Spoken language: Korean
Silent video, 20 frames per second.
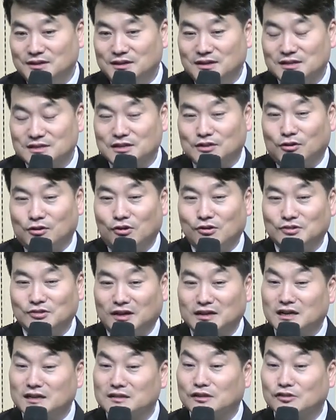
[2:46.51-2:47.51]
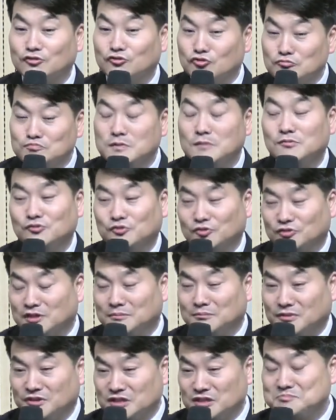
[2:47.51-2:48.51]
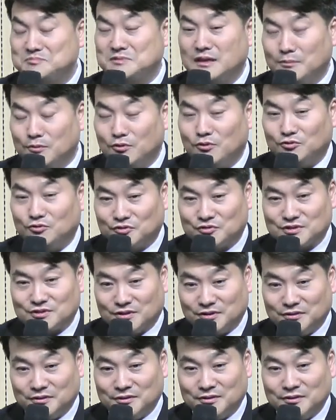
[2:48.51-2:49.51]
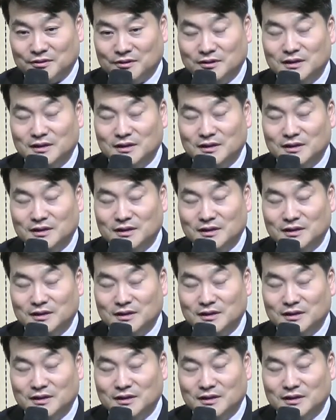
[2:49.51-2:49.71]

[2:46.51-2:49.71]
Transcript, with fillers: 근데 거기서 하나님께서 율법을 줬단 말이에요. 십계명을 줬어요.